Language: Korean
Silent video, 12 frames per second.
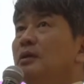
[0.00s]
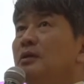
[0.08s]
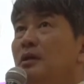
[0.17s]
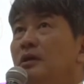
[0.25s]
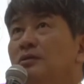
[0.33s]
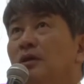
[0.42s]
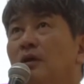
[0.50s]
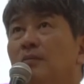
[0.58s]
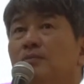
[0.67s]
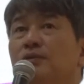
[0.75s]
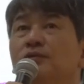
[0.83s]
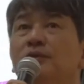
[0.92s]

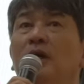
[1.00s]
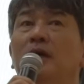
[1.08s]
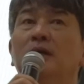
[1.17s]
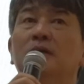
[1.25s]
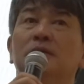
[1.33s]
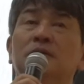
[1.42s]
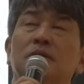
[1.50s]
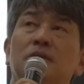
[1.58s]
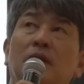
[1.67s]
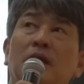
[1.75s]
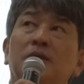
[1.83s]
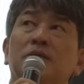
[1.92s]
그래서
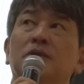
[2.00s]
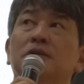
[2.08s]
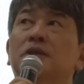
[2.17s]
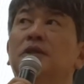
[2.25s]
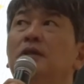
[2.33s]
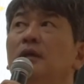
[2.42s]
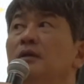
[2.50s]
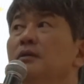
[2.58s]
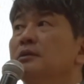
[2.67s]
분산으로 가는 것이